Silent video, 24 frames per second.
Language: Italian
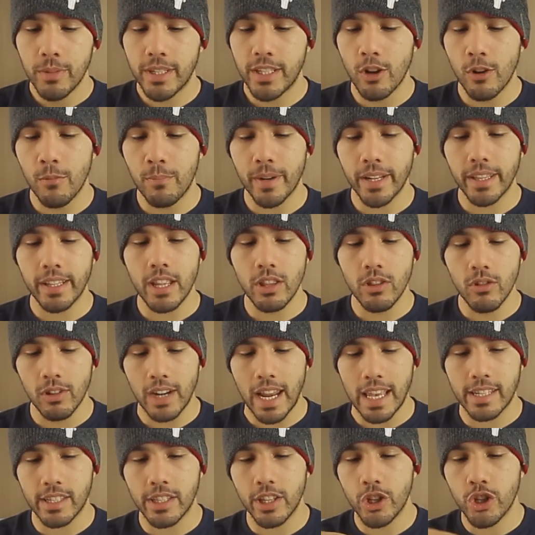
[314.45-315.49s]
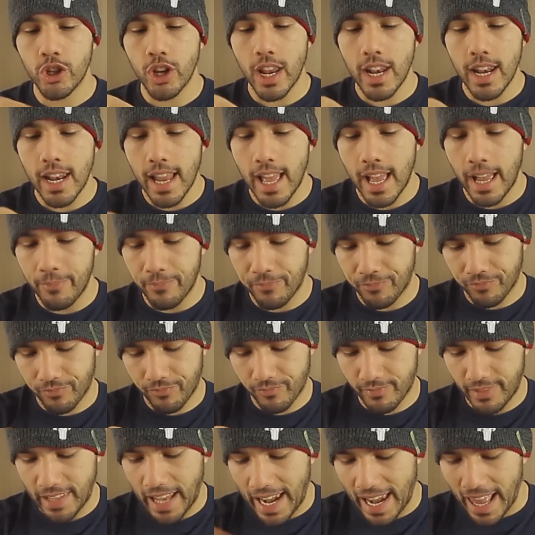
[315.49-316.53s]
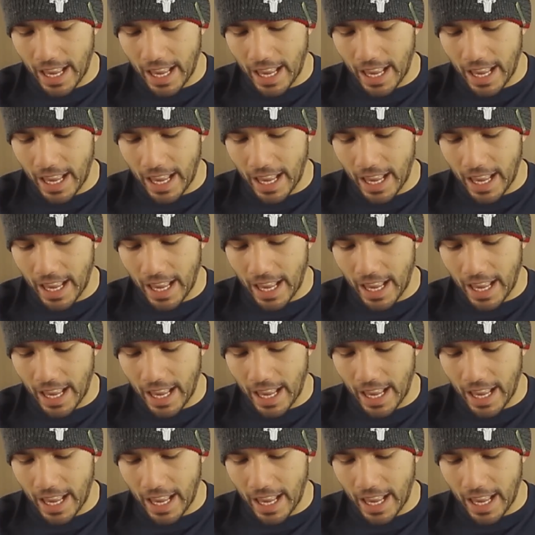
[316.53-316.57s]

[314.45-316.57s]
Mi stavo perdendo l'asticella, la